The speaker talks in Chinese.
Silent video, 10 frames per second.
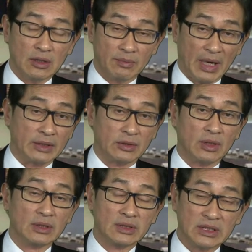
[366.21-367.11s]
摆
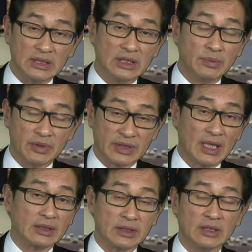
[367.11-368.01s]
脱进一步
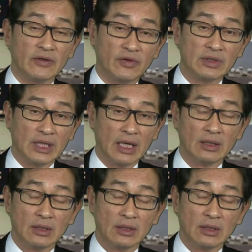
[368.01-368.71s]
下行的风险，